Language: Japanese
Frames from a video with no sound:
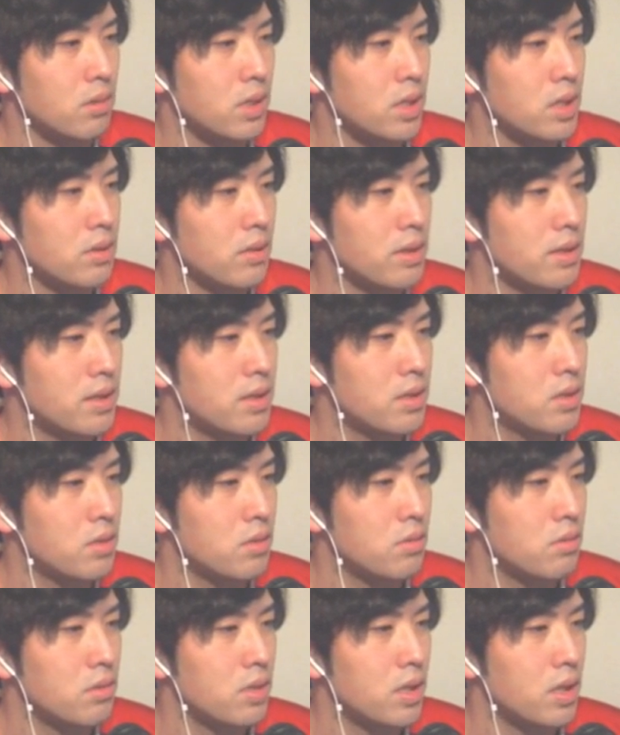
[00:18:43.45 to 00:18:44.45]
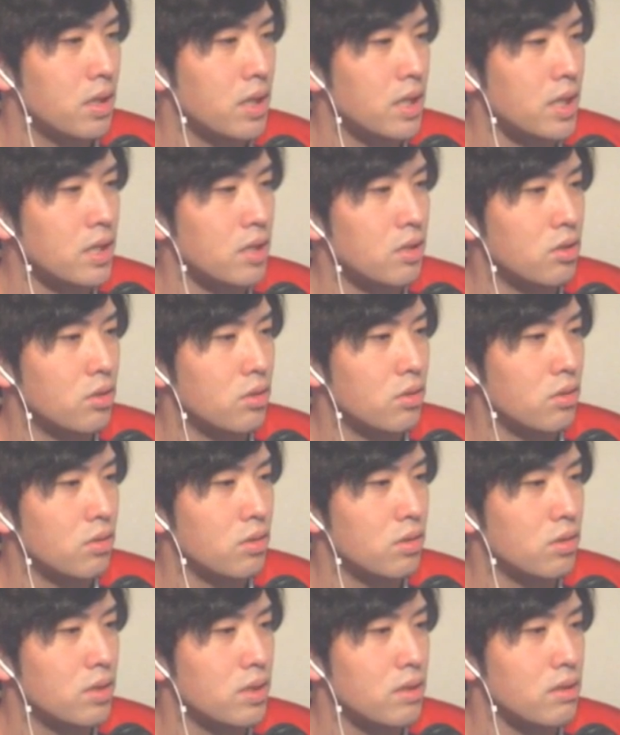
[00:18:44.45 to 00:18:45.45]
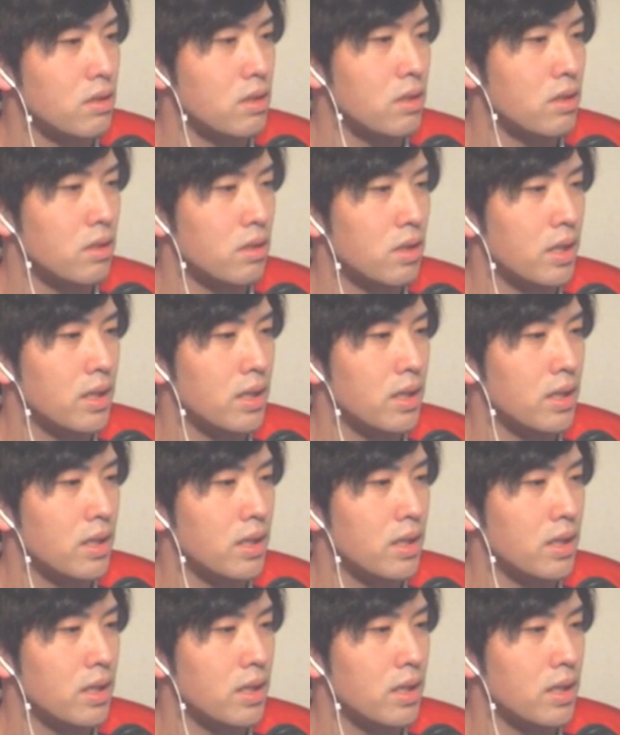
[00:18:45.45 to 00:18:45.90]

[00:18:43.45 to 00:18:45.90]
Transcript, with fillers: 柏レイソルに延長の末2